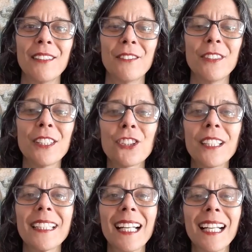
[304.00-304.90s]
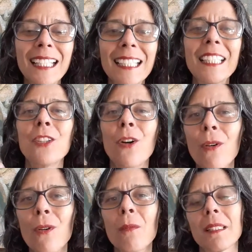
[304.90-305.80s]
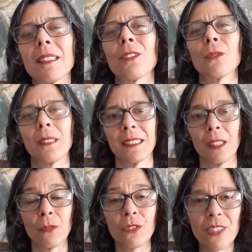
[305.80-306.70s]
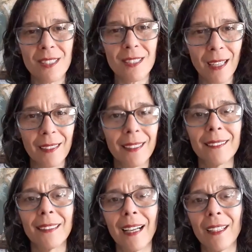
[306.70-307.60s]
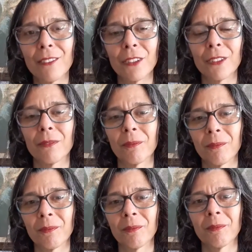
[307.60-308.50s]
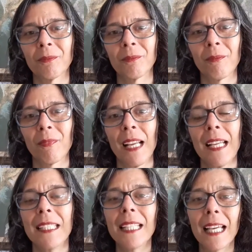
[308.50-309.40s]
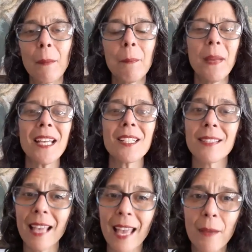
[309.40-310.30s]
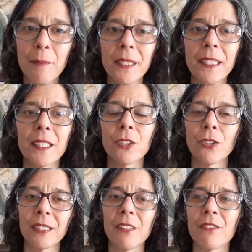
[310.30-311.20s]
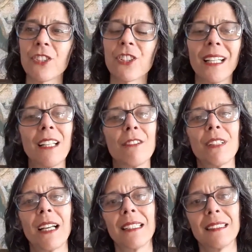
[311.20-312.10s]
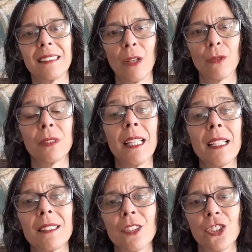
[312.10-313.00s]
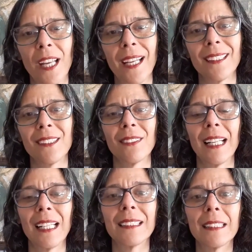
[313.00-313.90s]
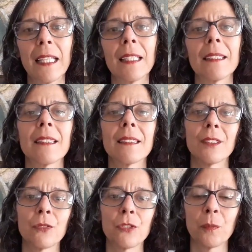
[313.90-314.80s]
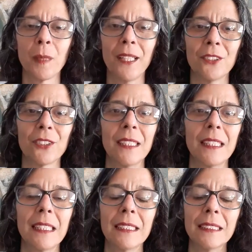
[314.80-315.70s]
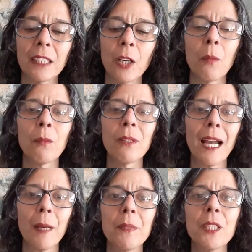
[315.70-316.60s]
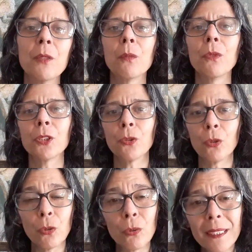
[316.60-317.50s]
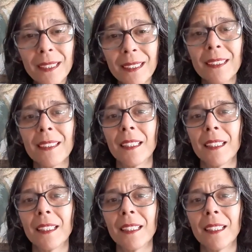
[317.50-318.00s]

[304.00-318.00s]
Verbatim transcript: Veja que ela criou uma situação desagradável e ela percebe que toda vez que ela faz algo desse gênero, ela tem a atenção dos pais. Então, é um caminho muito ruim